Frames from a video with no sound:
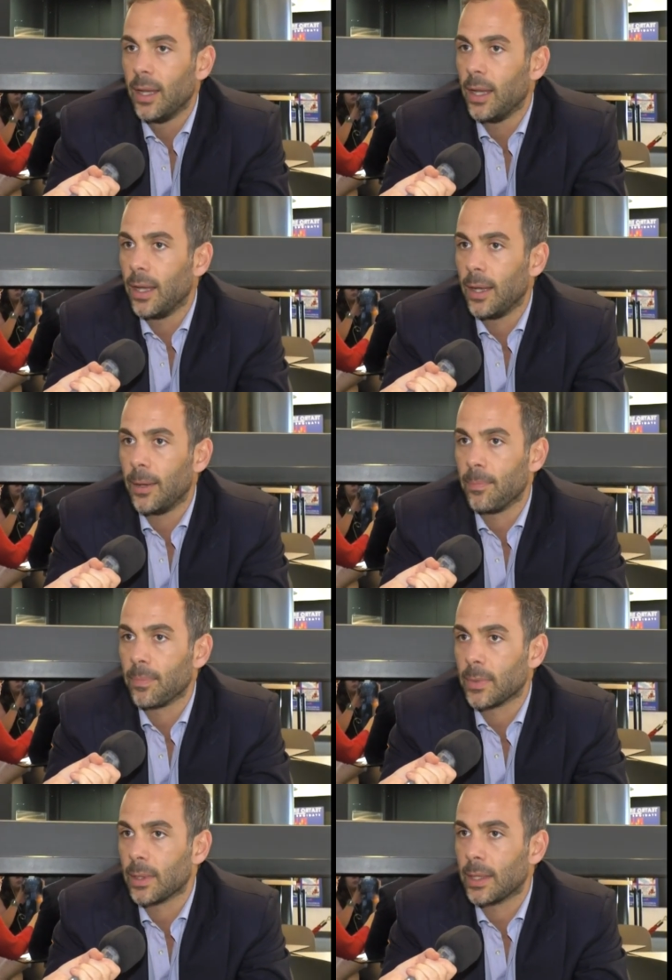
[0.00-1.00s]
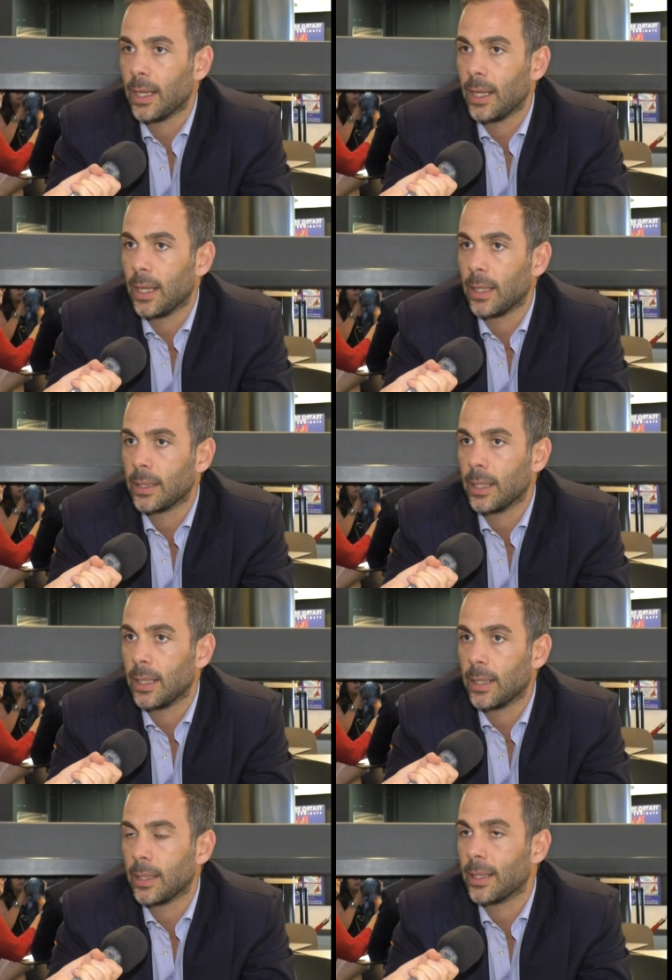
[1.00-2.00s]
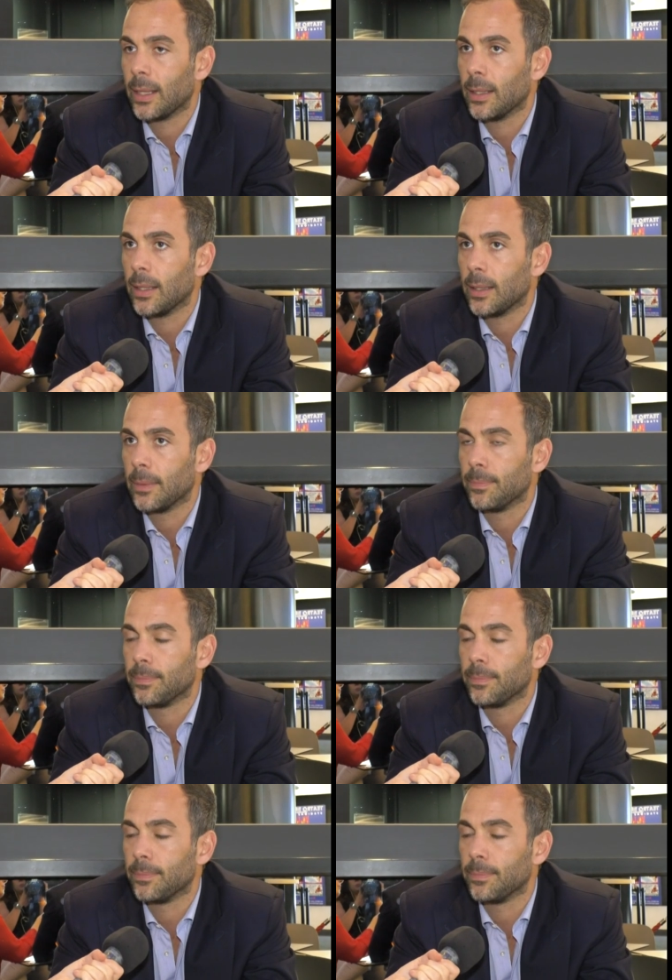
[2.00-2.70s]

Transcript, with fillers: ehm, ehm